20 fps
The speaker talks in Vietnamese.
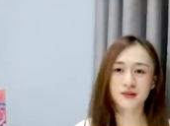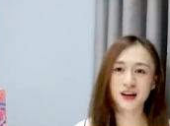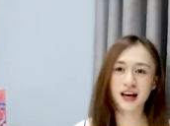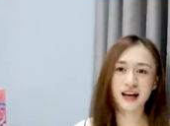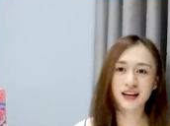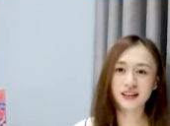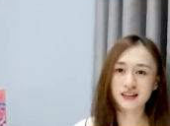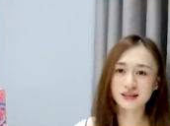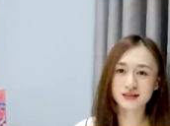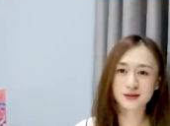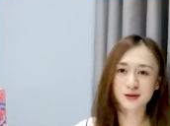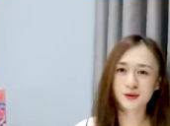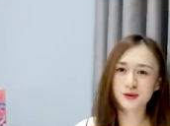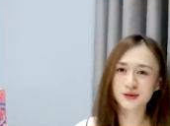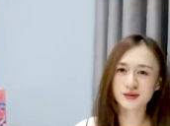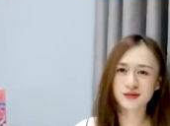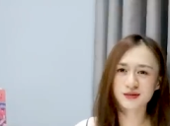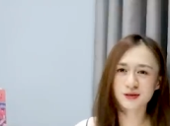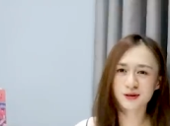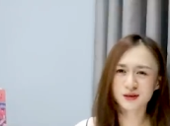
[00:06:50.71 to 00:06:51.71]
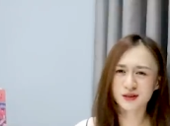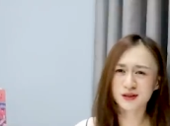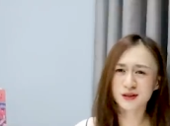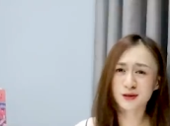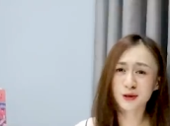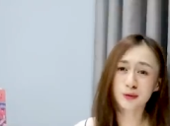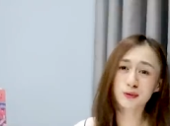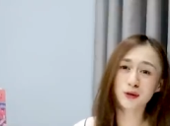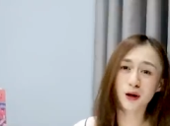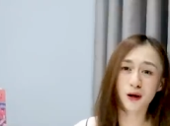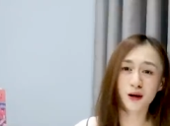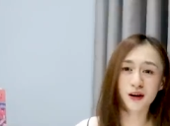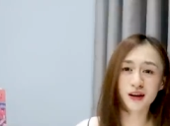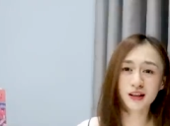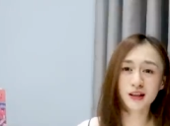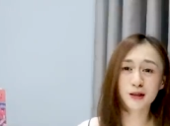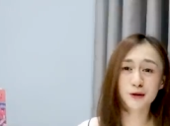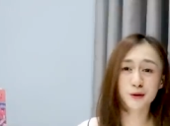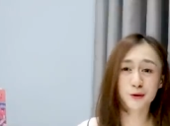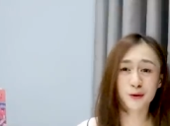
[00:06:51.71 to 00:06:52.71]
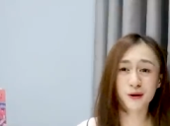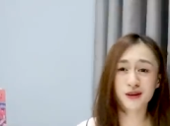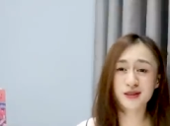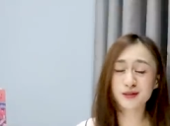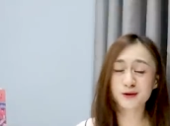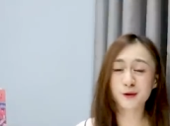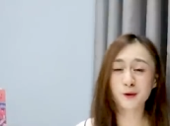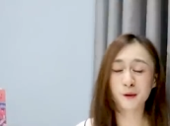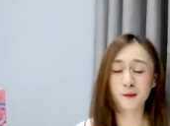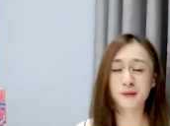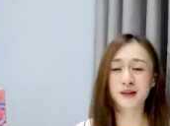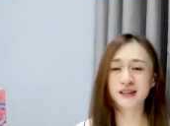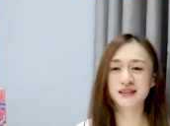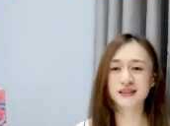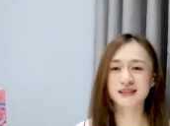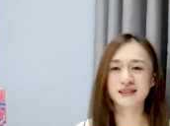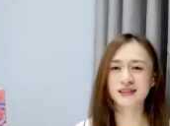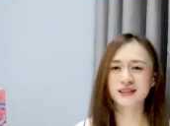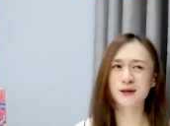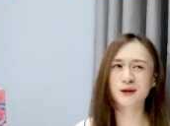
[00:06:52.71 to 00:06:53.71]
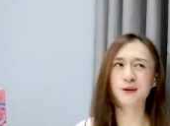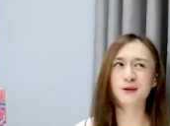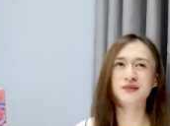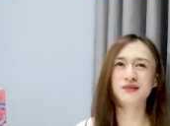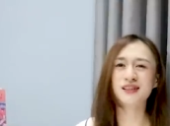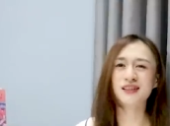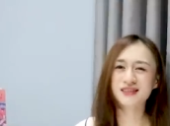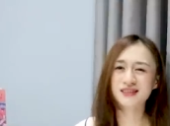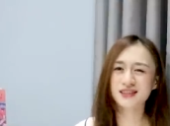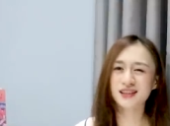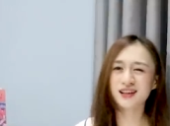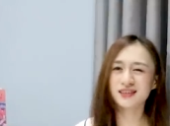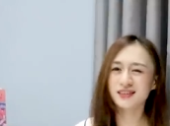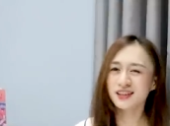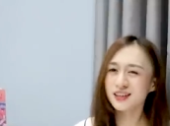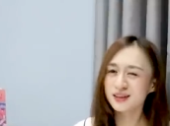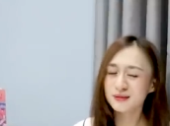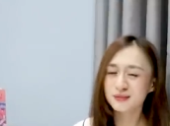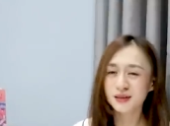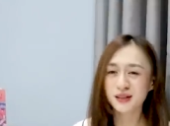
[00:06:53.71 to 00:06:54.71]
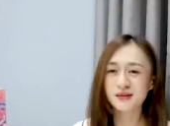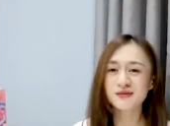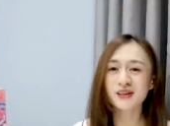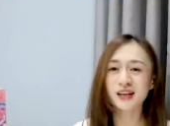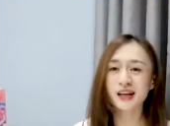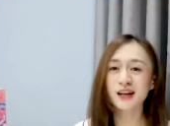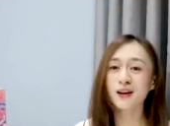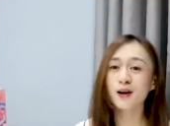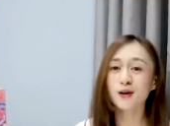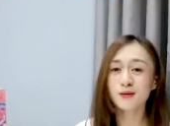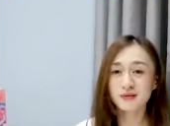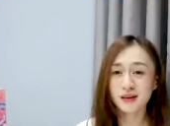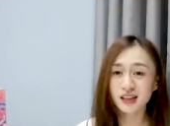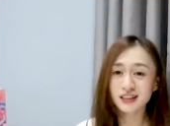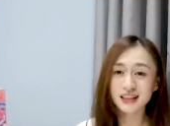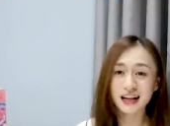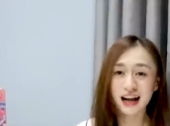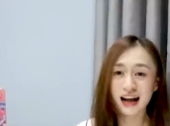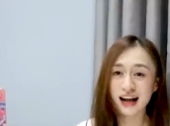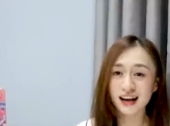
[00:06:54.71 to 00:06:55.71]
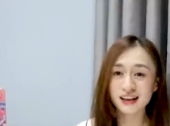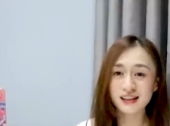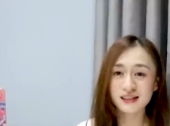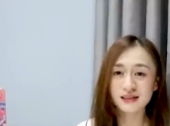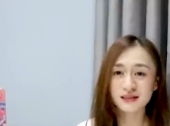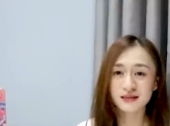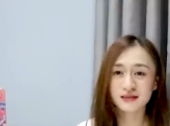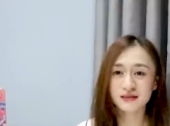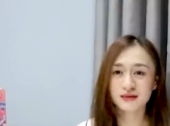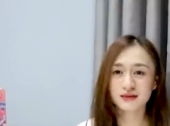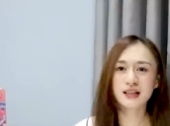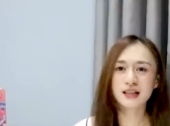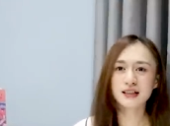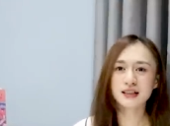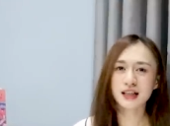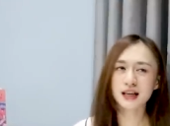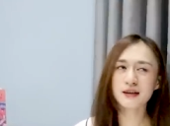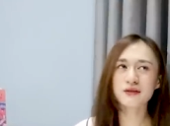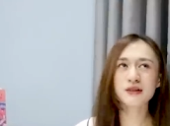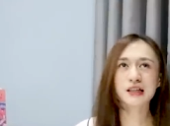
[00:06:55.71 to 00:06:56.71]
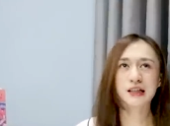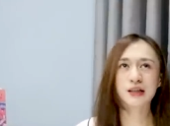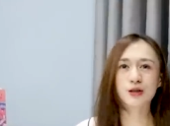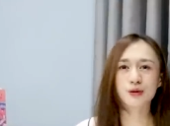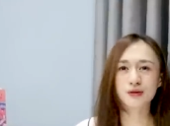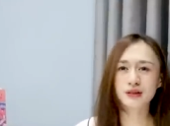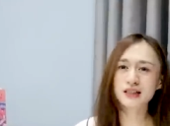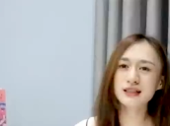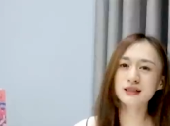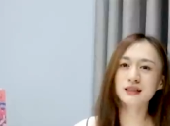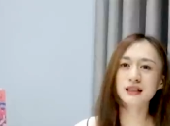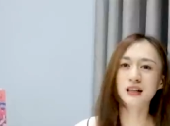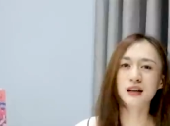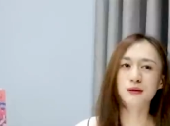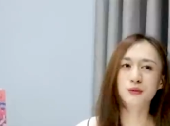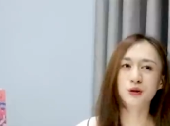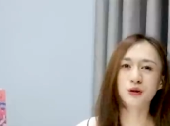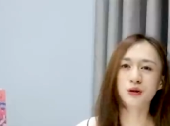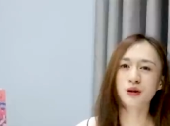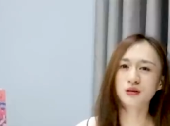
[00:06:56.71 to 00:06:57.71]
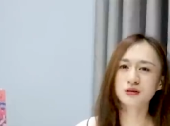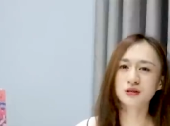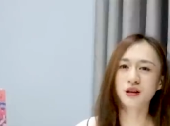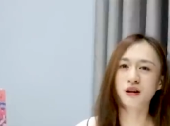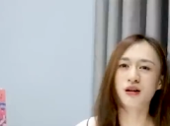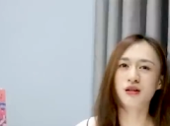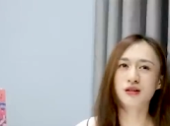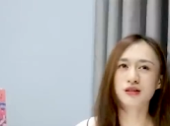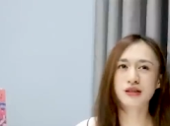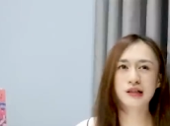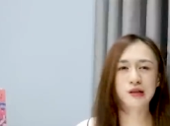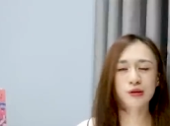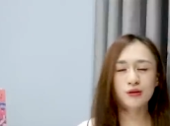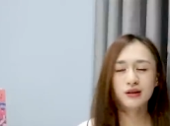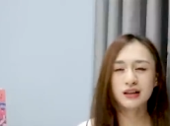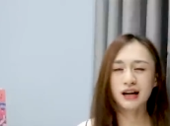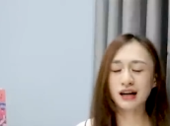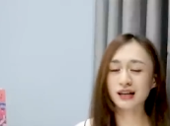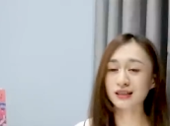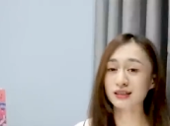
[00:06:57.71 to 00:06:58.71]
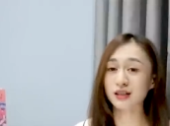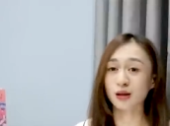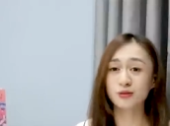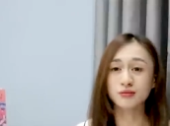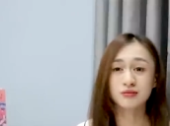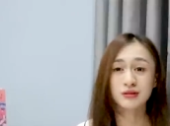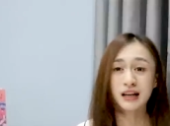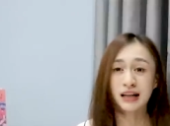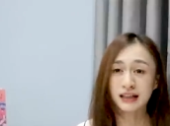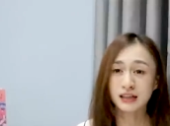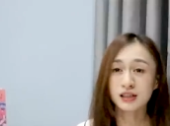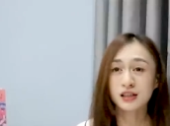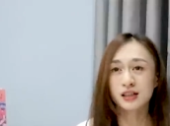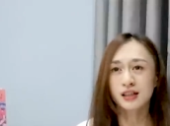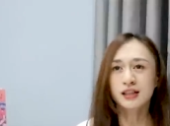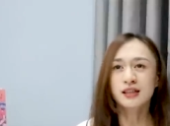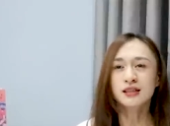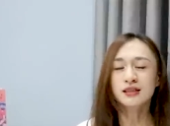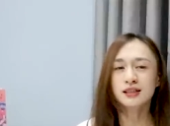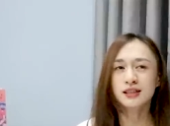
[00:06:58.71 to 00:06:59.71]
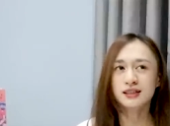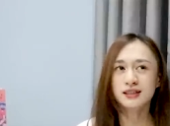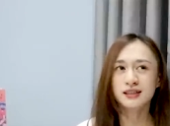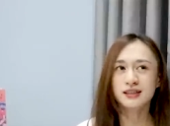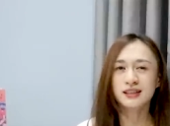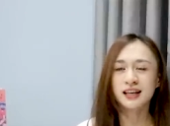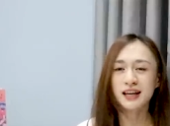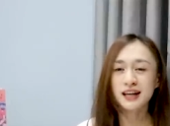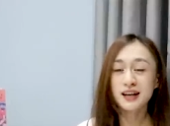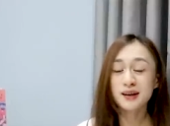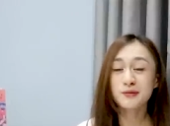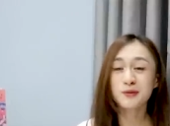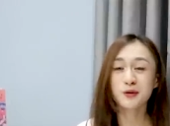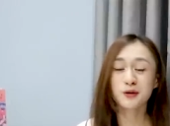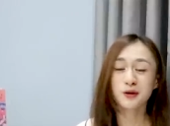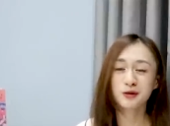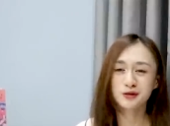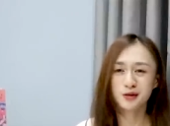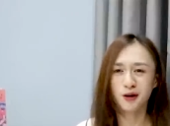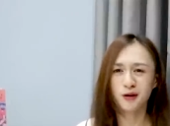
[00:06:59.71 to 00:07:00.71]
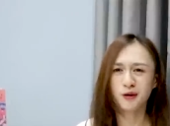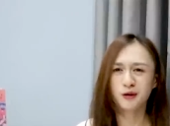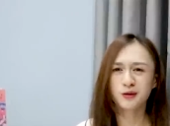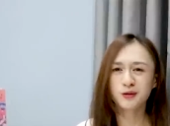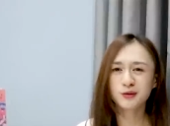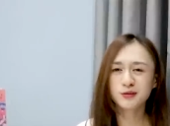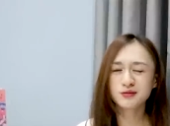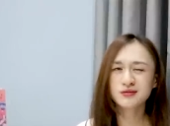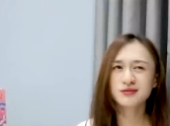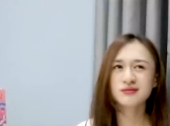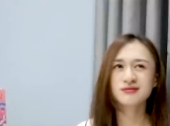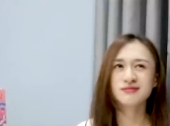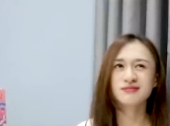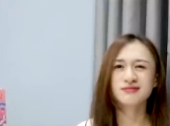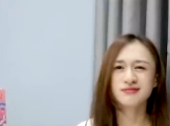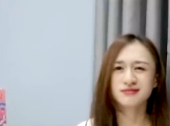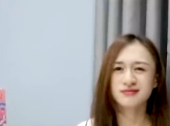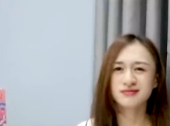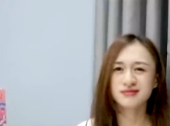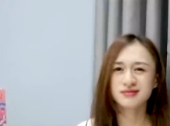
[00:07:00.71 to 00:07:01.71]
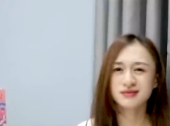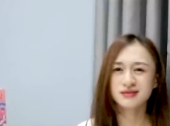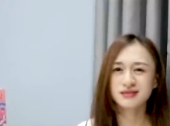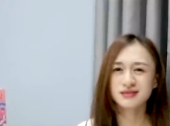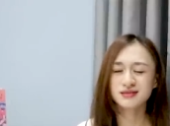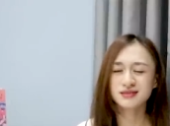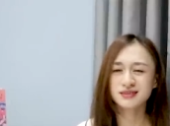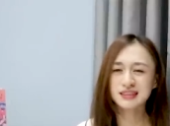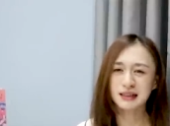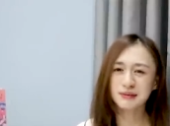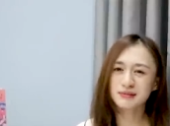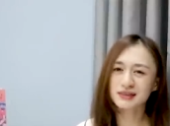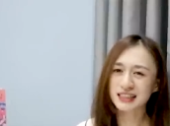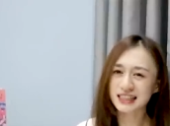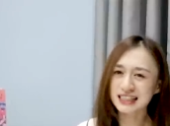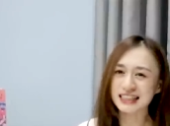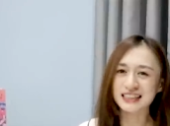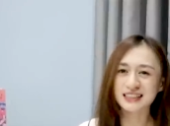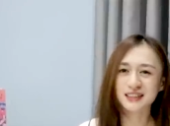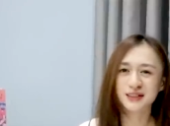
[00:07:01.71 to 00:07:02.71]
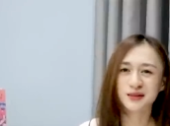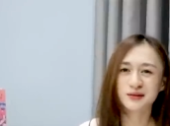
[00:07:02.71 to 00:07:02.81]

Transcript: và từ lúc đó thì crush của mình kiểu dần dần nhìn mình với cái con mắt khác ấy thay vì kiểu nghĩ rằng là một con nhỏ kiêu căng đỏng đảnh thì thấy là một con nhỏ cũng ừ, chăm chỉ để